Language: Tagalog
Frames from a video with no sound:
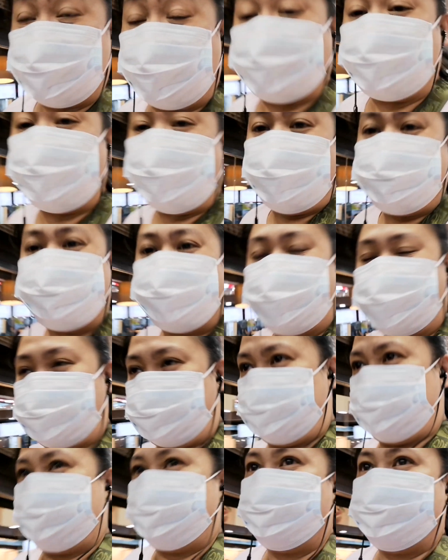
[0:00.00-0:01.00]
sa
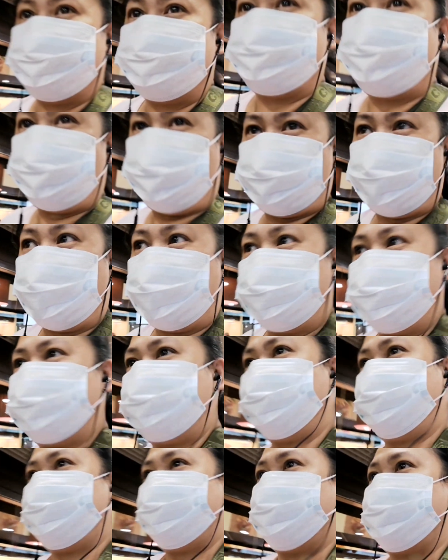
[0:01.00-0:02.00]
kalaban niya.
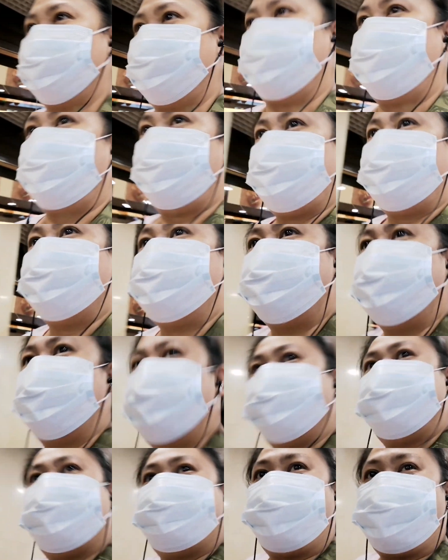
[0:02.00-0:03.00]
Yeah.
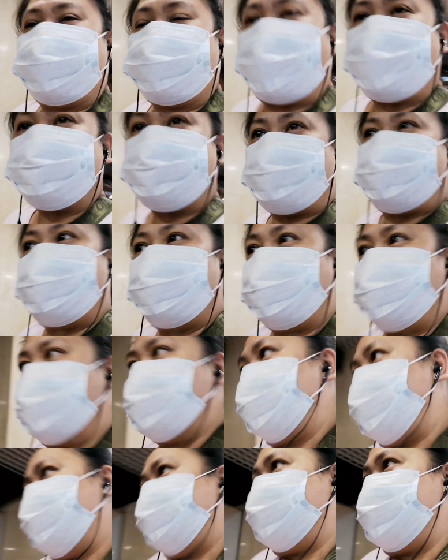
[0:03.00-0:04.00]
Punta tayo sa
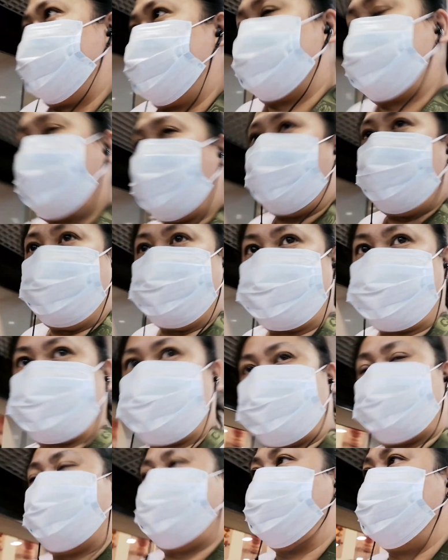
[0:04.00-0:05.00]
taas.